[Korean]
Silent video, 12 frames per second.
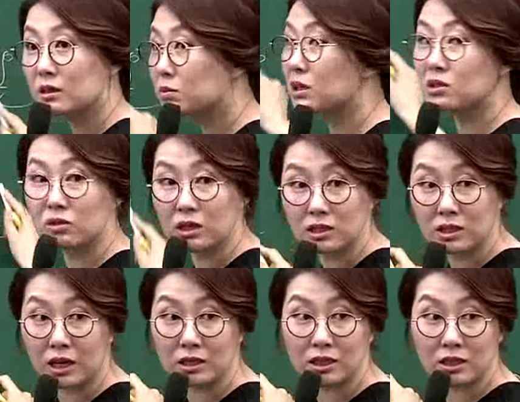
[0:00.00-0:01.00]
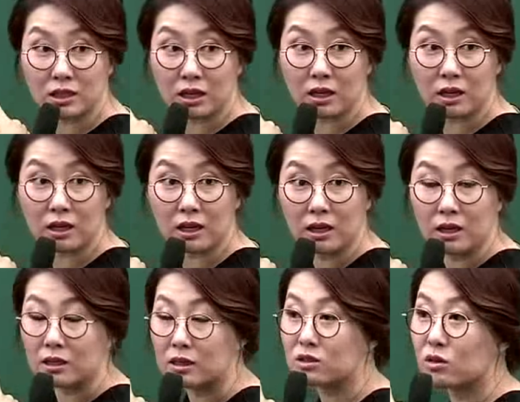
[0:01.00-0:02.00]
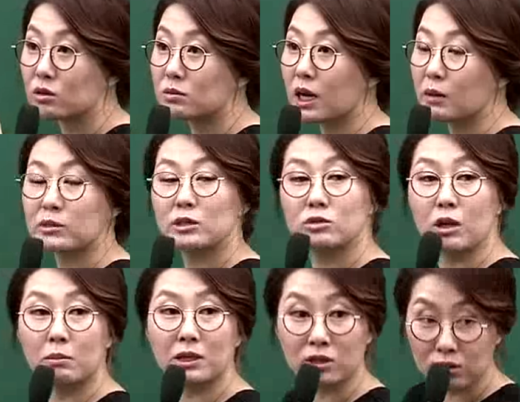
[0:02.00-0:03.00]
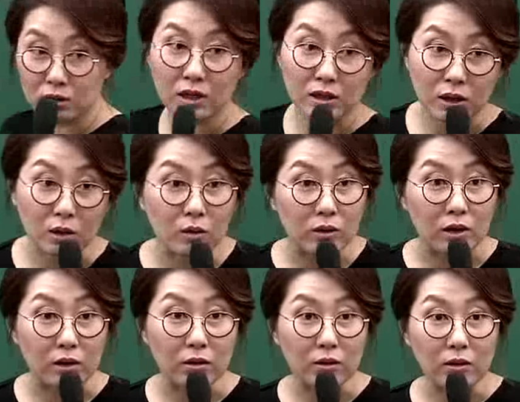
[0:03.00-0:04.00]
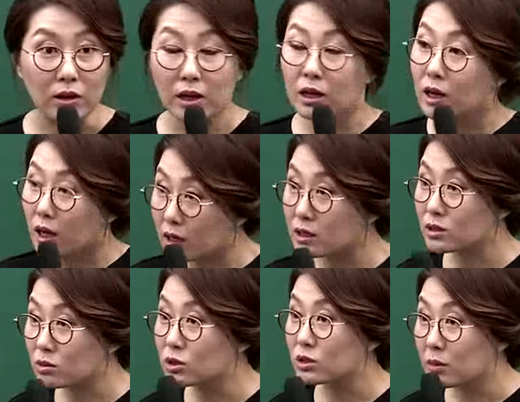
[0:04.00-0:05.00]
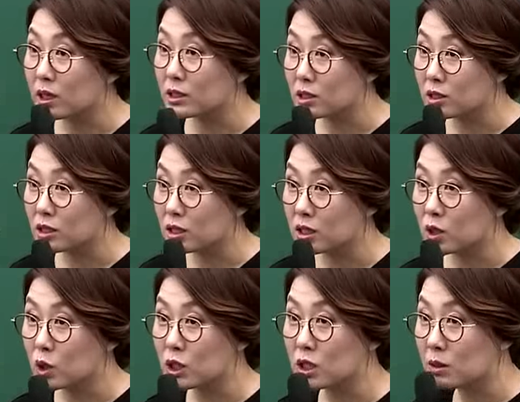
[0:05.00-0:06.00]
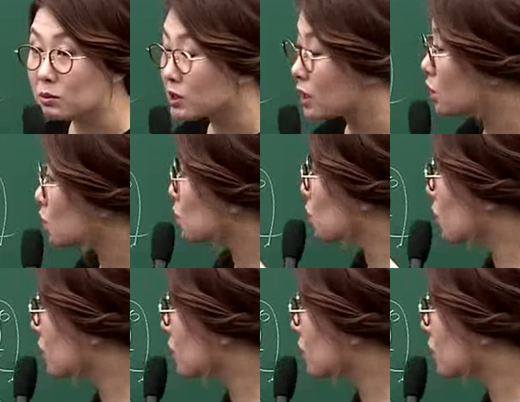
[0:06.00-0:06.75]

특별한 이유가 있는 게 아니에요, 이게. 그래서 여러분들 암기 부담만 늘어나게 된 거예요. 알겠죠? 무슨 말인지. 그렇기 때문에요, 요